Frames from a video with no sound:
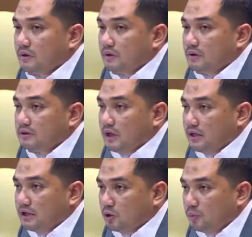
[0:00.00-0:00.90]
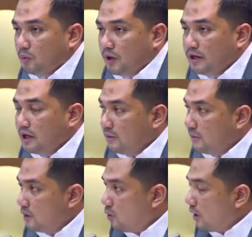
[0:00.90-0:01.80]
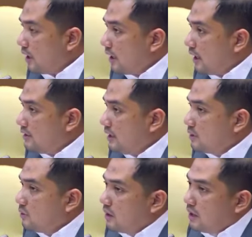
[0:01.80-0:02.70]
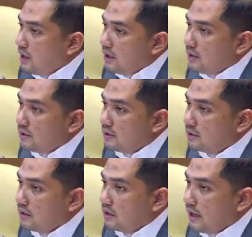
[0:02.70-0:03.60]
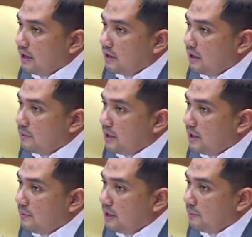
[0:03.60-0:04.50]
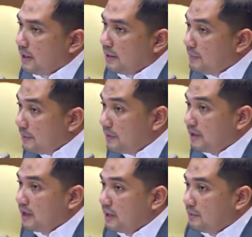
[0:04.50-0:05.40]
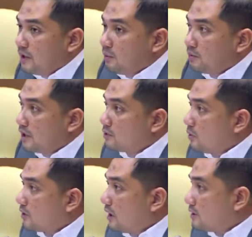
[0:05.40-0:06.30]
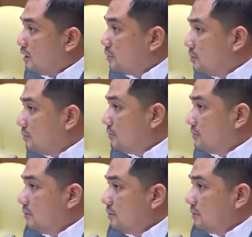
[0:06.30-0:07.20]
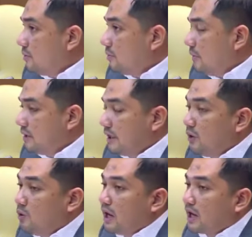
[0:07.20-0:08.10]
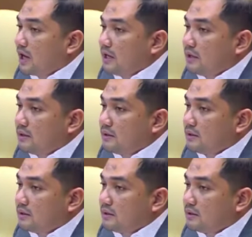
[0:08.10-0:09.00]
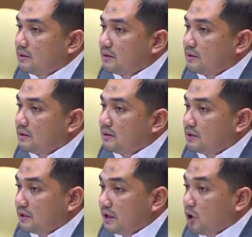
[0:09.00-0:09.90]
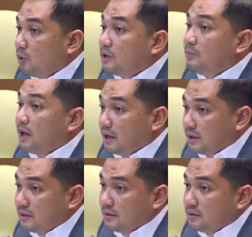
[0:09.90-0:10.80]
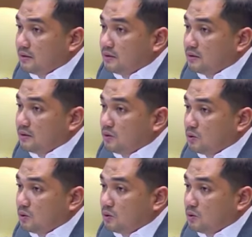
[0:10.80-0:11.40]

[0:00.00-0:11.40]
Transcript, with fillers: Salah satu poin dalam RUU LLAJ itu adalah terkait dengan bagaimana PNBP dalam lingkup transportasi itu bisa digunakan secara optimal untuk